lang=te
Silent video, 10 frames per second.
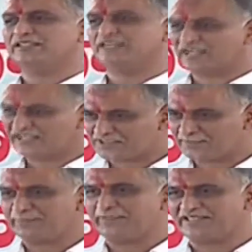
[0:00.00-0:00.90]
ఇంకా
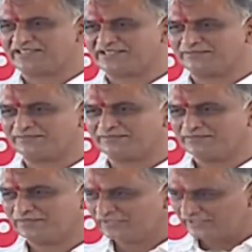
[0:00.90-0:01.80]
కష్టపడి పని చేస్తాం
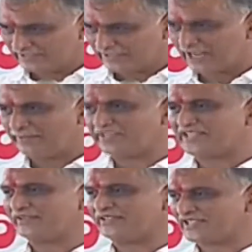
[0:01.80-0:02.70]
ఇంకా మీ
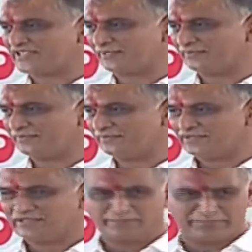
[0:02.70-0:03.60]
సేవ చేస్తాం
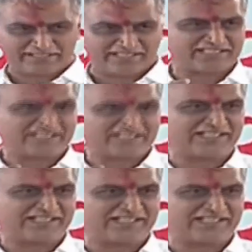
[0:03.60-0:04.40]
మీకు ఇచ్చిన